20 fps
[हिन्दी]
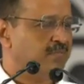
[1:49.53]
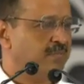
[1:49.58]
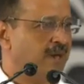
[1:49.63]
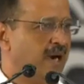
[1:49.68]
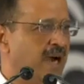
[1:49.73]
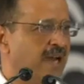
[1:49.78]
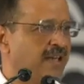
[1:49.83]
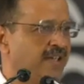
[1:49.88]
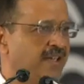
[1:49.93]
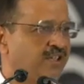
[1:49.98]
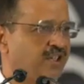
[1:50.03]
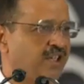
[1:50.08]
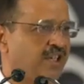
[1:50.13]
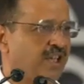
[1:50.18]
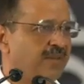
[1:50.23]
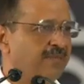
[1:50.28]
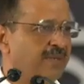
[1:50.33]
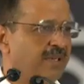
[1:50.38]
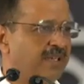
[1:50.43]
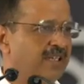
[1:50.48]
मार्च
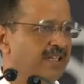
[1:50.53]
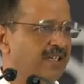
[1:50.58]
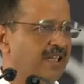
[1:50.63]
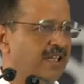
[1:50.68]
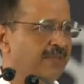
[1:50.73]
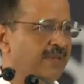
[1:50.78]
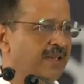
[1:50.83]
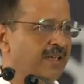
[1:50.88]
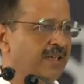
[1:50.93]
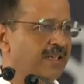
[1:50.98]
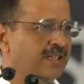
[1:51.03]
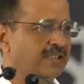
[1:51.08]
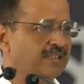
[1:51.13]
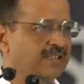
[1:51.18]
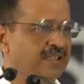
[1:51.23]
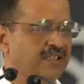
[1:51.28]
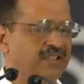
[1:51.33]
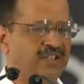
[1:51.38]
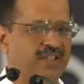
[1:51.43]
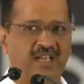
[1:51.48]
के महीने में
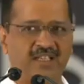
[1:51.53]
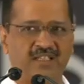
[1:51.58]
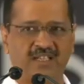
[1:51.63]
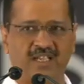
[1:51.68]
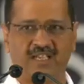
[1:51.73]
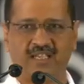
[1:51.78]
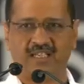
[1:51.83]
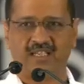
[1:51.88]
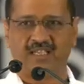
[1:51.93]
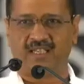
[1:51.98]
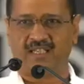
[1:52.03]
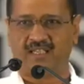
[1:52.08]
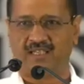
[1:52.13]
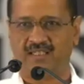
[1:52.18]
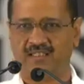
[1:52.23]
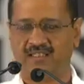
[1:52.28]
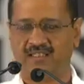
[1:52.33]
नतीजे आ जाएंगे